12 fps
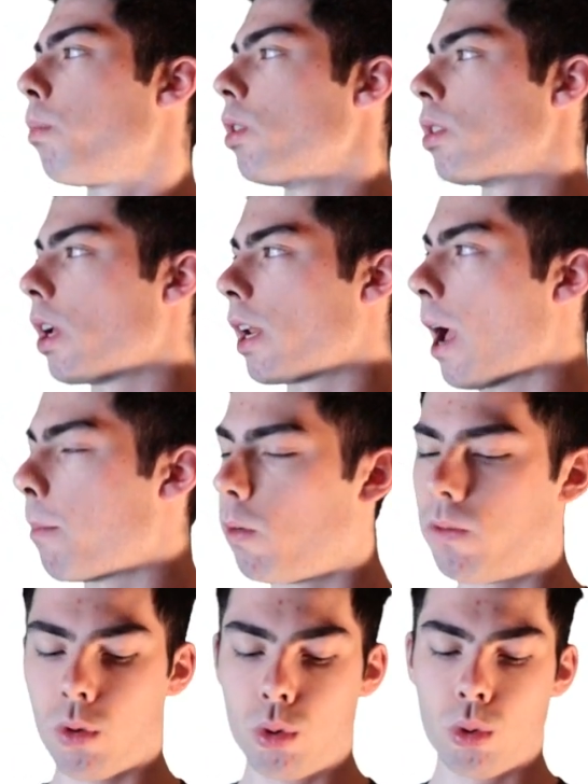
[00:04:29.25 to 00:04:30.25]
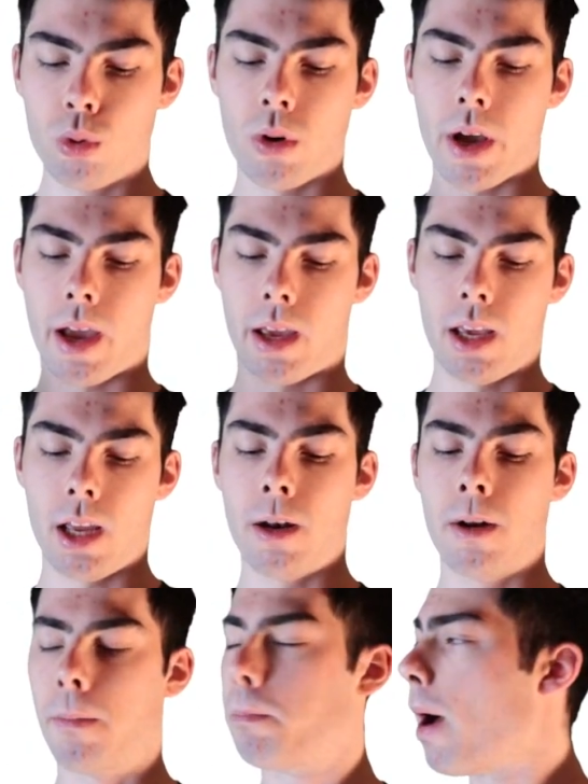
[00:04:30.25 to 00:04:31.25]
poi inseriamo v2
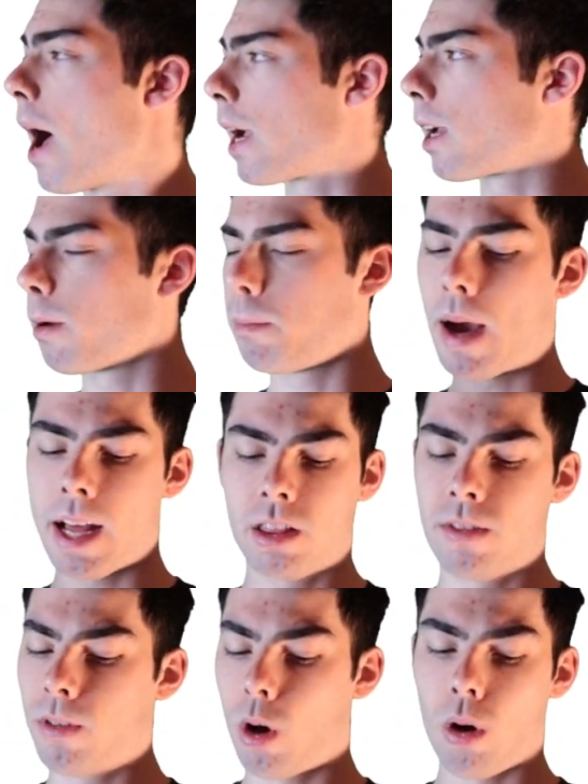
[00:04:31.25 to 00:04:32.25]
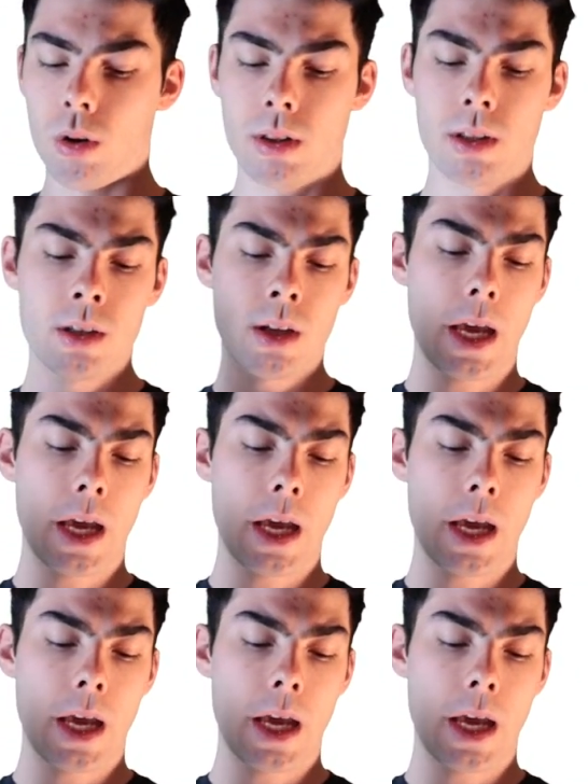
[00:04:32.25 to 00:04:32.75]
in pack.batvolt